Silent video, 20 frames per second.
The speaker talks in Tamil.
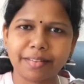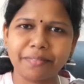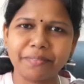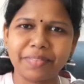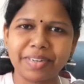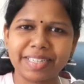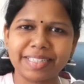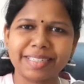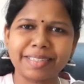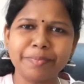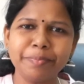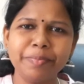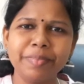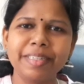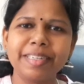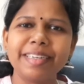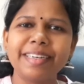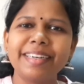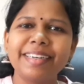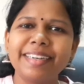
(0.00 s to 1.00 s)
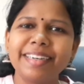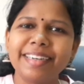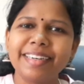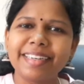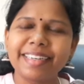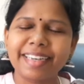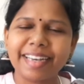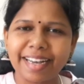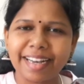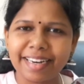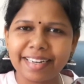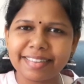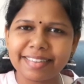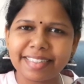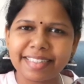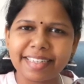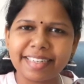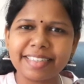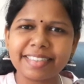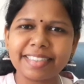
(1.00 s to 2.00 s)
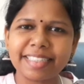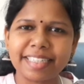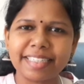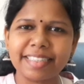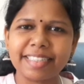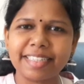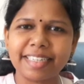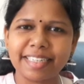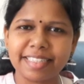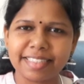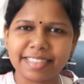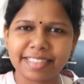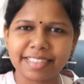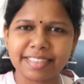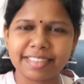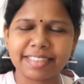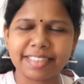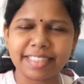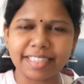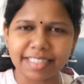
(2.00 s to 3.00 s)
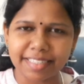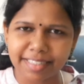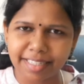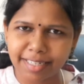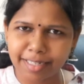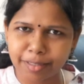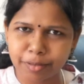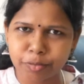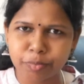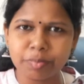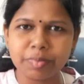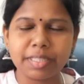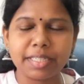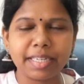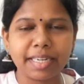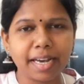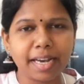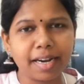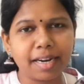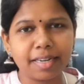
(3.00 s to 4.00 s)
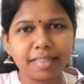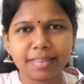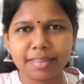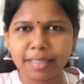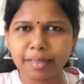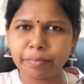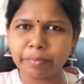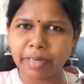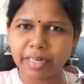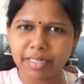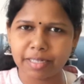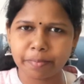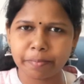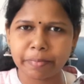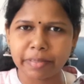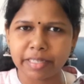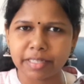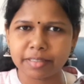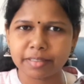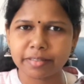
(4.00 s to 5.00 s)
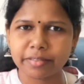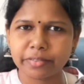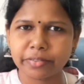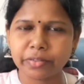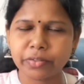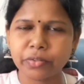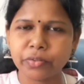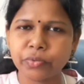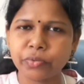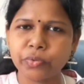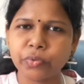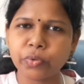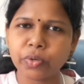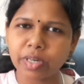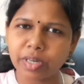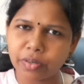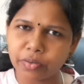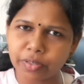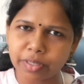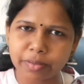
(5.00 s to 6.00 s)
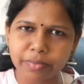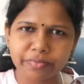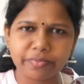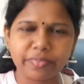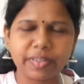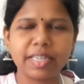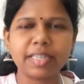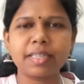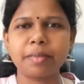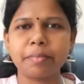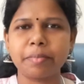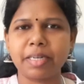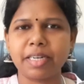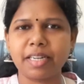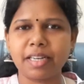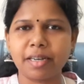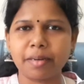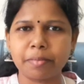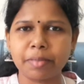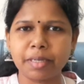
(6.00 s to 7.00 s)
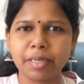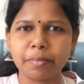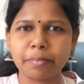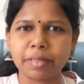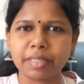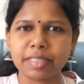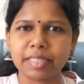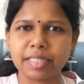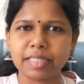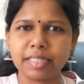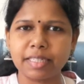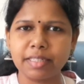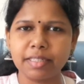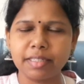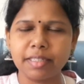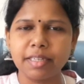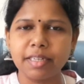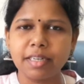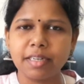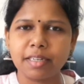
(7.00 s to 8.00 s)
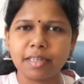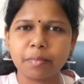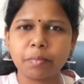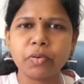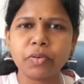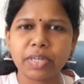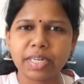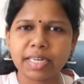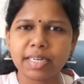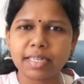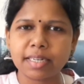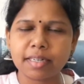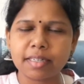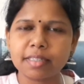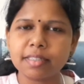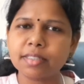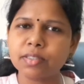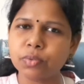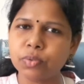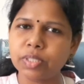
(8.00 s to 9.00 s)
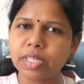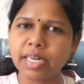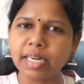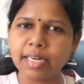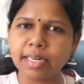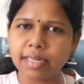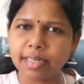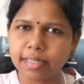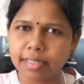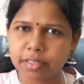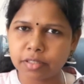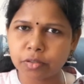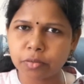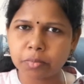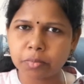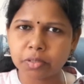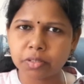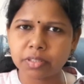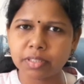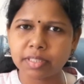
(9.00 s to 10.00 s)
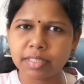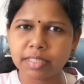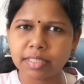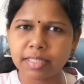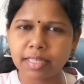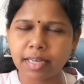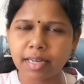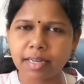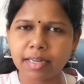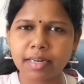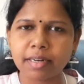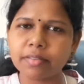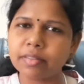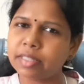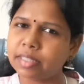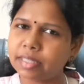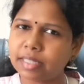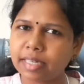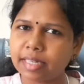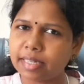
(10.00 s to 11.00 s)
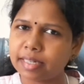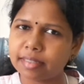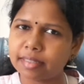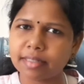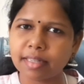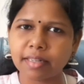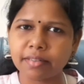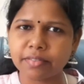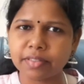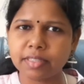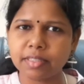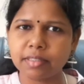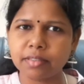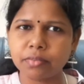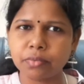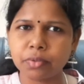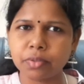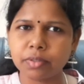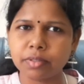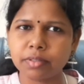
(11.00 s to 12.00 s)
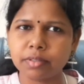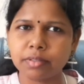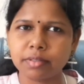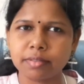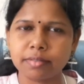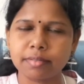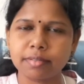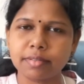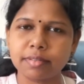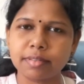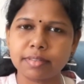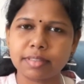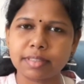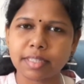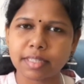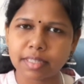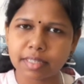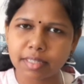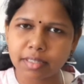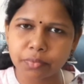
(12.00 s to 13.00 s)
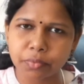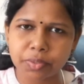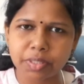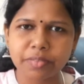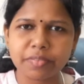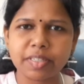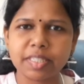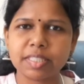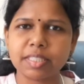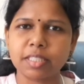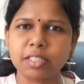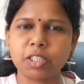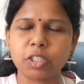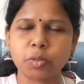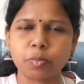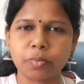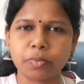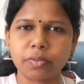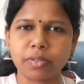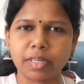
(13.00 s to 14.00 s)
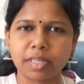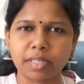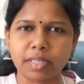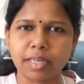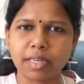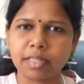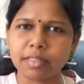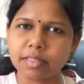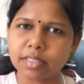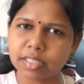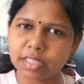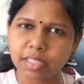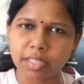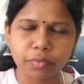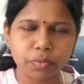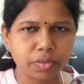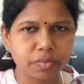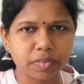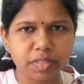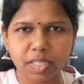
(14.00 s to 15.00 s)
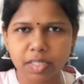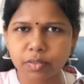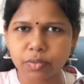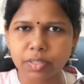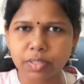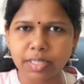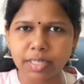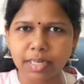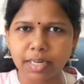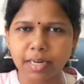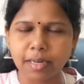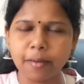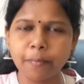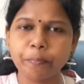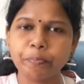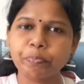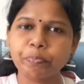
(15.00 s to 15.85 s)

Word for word: வணக்கம் காலத்தினார் செய்த நன்றி சிறிதனினும் ஞாலத்தின் மானப்பெரிது குரலோட விளக்கம் என்ன அப்படின்னு பார்த்தீங்கன்னா நம்ம ஒரு இக்கட்டான சூழ்நிலையில் இருக்கும் பொழுது யாராவது அந்த நேரத்தில் வந்து ஒரு தக்க உதவியை செஞ்சுட்டு போகிறாங்க அது சின்ன உதவியாக கூட இருக்கலாம்